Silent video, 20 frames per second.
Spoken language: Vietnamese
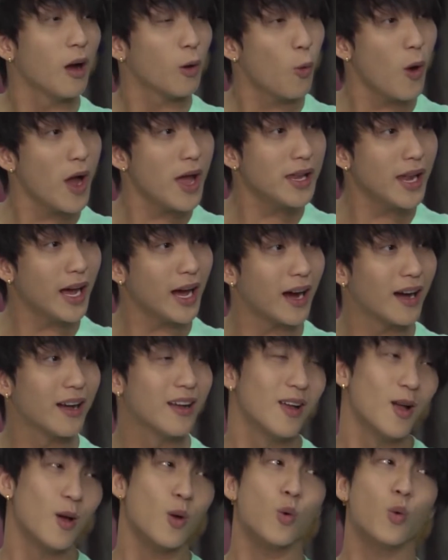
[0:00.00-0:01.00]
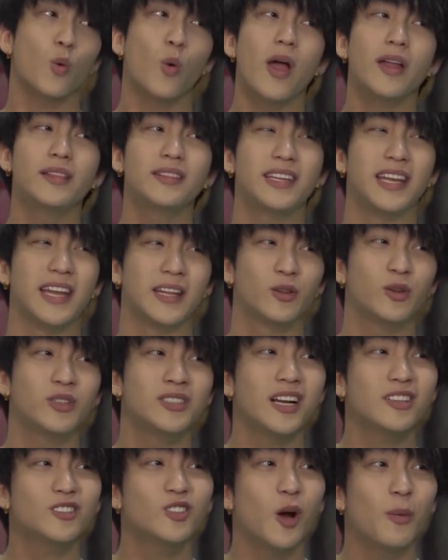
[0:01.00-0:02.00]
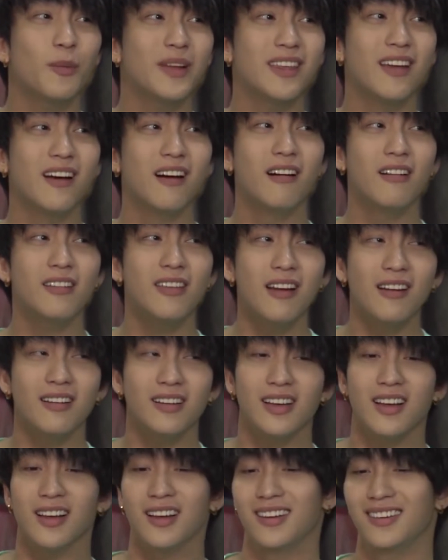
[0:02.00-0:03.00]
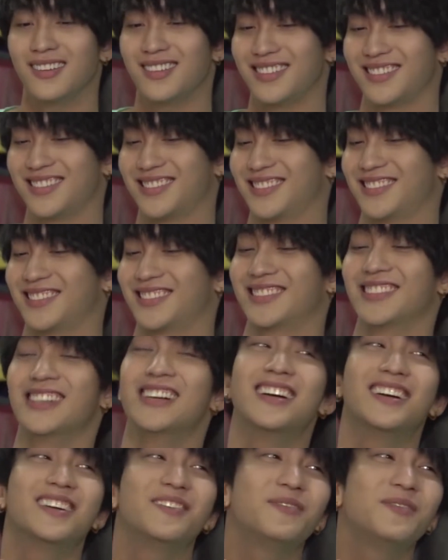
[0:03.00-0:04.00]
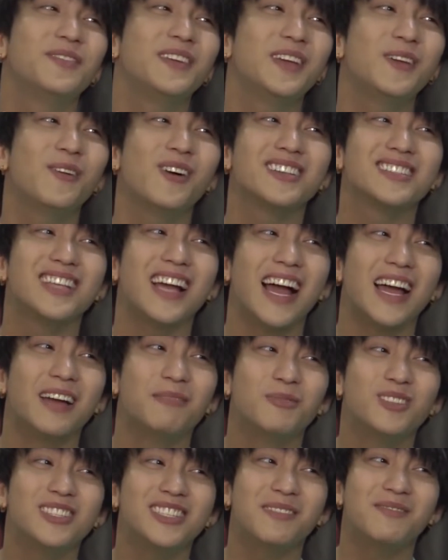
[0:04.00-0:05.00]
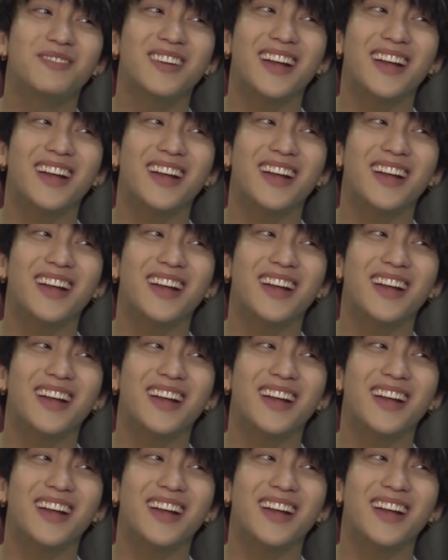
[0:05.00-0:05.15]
Quên à? Quên thì để tôi nhắc cho mà nhớ nhá. Ờ, phí hòa giải trăm